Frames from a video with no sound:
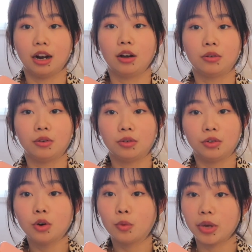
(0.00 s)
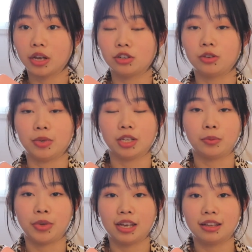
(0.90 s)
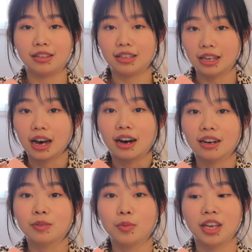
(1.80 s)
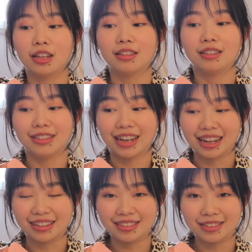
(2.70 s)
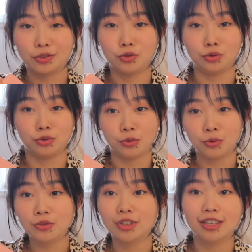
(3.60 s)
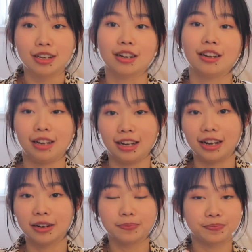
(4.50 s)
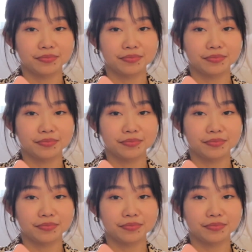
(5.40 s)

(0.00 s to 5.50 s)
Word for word: 然后右边是比较偏阳偏男雄性力量。